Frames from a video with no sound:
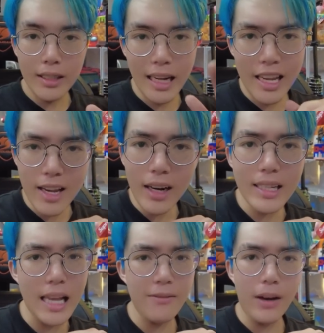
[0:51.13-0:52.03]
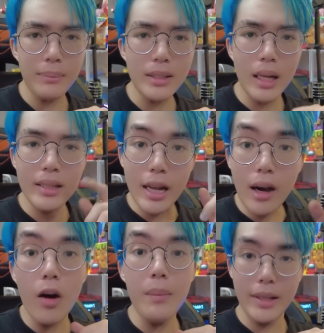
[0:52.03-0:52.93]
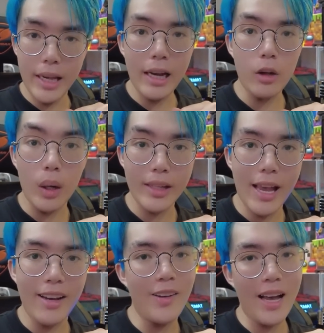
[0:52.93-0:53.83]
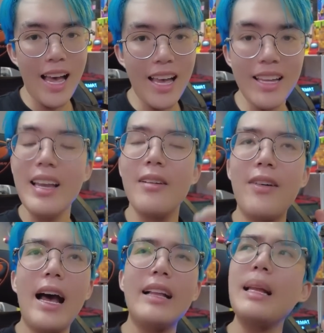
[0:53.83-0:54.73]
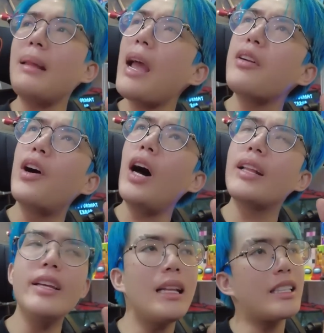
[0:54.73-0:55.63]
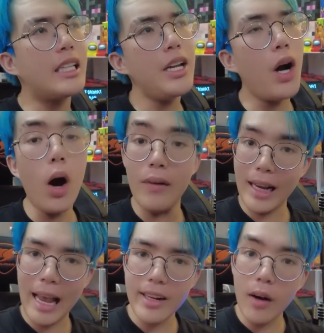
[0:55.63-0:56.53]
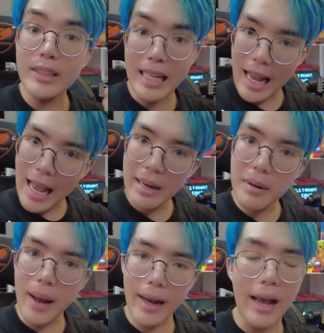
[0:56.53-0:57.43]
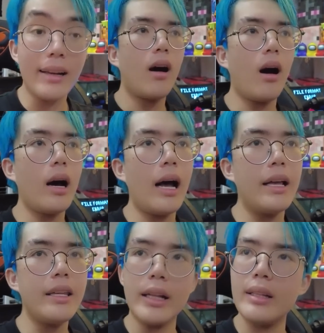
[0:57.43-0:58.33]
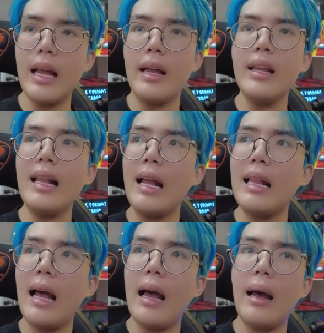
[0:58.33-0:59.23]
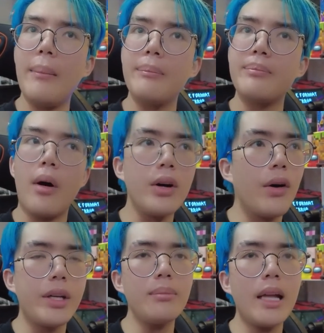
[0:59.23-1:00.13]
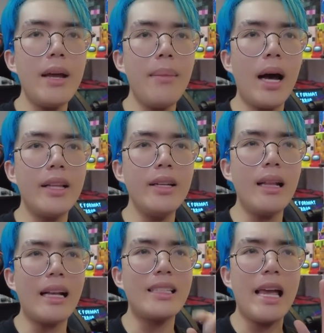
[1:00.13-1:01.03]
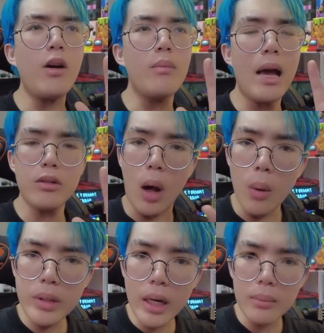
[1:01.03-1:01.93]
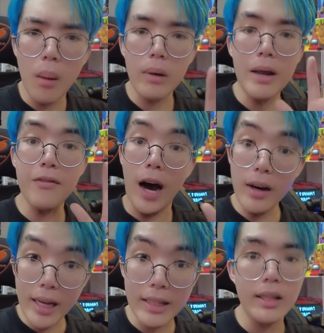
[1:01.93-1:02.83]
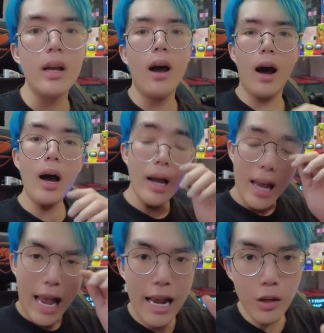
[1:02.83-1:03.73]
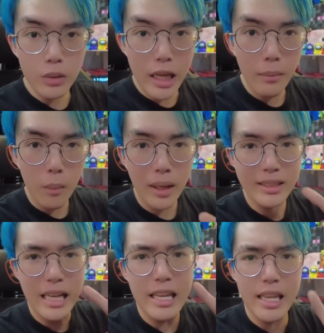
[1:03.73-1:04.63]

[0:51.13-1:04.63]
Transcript: lần này nhớ đi xem fan meeting để coi mình diễn ảo thuật nha ok và tiếp theo nữa hình như là siro và kairon sẽ hát các bạn ạ à. còn à, dịch nè với lại là mọi người trong team á hình như là sẽ cùng nhau tổ chức một cái vở kịch đó hero team bọn mình sẽ